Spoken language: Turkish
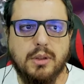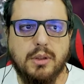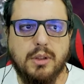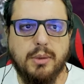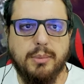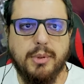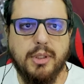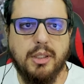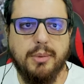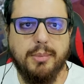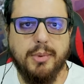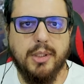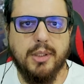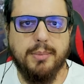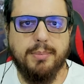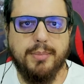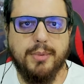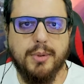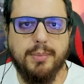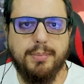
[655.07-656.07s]
Löbe löbe
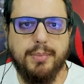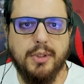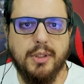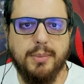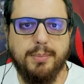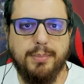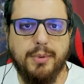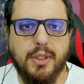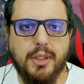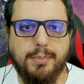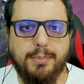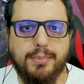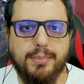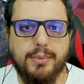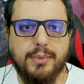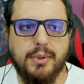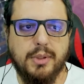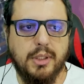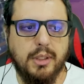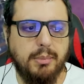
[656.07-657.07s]
löp löp löp löp.
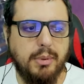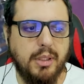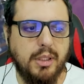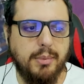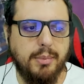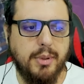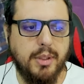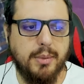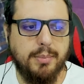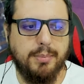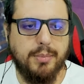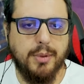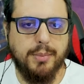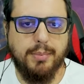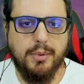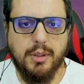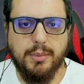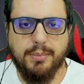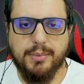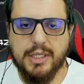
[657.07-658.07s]
Löbe löbe löp
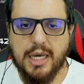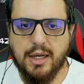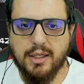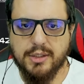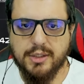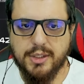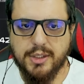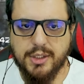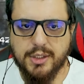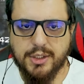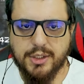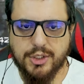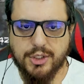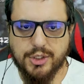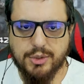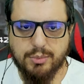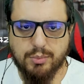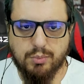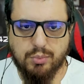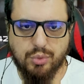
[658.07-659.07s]
löp löp. Geldik.
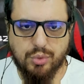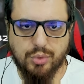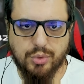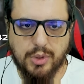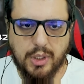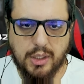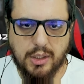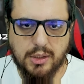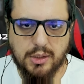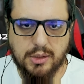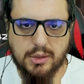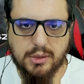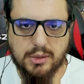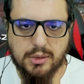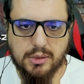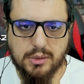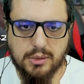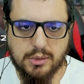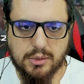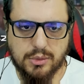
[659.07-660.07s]
Şimdi buradan
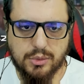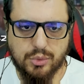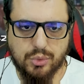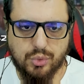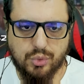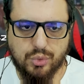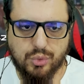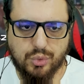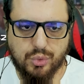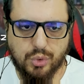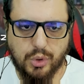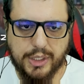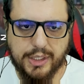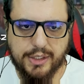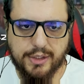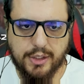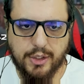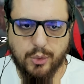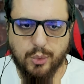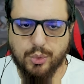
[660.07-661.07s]
şuraya
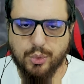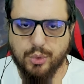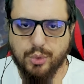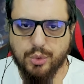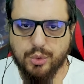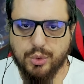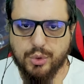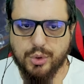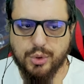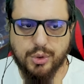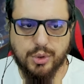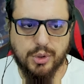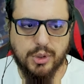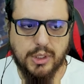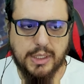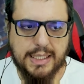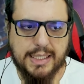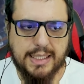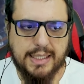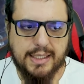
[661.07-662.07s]
gidiyoruz.
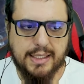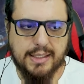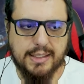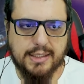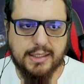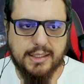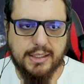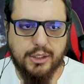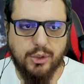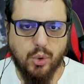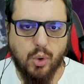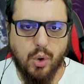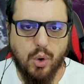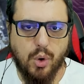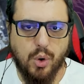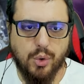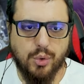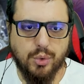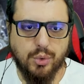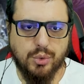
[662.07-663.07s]

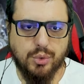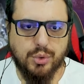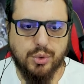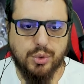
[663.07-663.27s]
Gidiyoruz.